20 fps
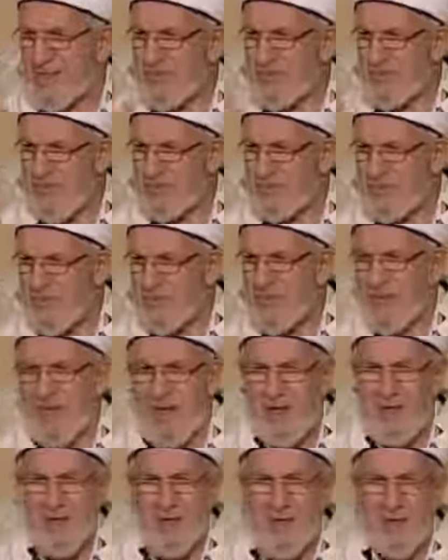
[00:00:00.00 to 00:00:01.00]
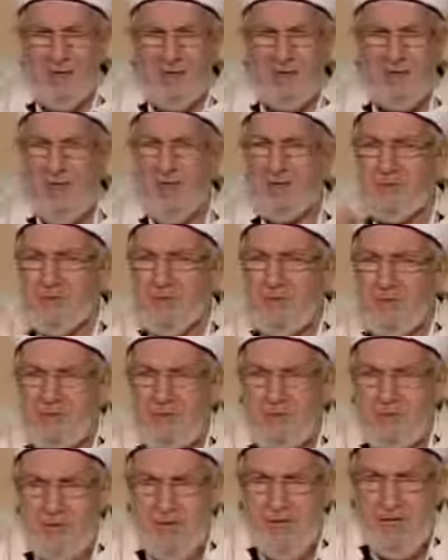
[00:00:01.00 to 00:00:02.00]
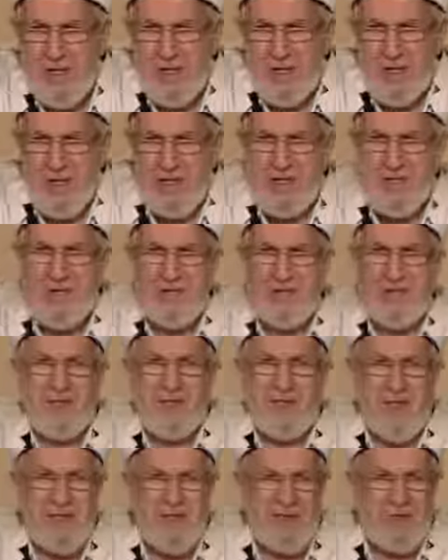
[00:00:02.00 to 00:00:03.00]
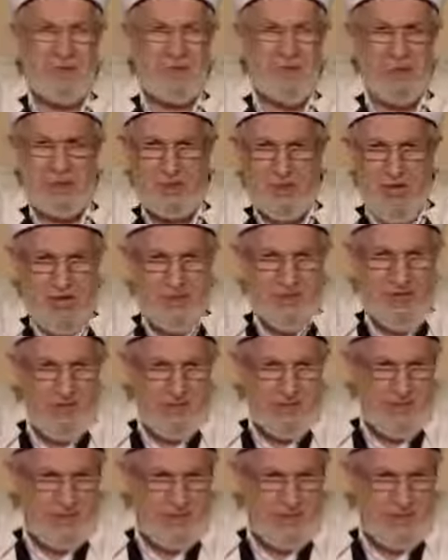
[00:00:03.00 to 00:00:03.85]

başına bela geldi ondan sonra kurtarın beni diye yalvarıyorsun sen kendin